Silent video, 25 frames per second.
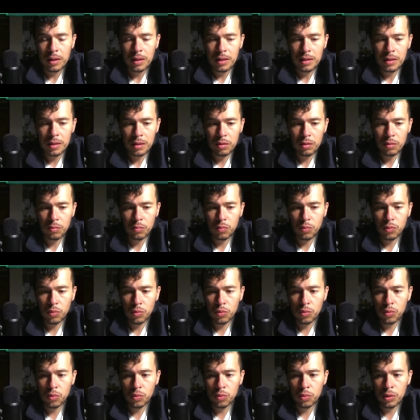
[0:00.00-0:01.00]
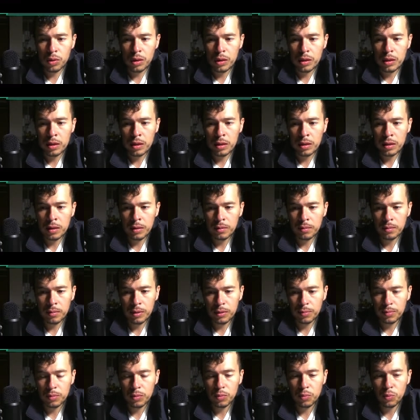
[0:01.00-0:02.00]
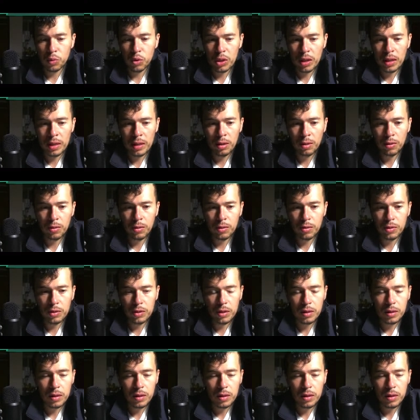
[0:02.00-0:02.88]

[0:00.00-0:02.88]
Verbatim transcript: si son muy y bueno, mucha gente lo conoce.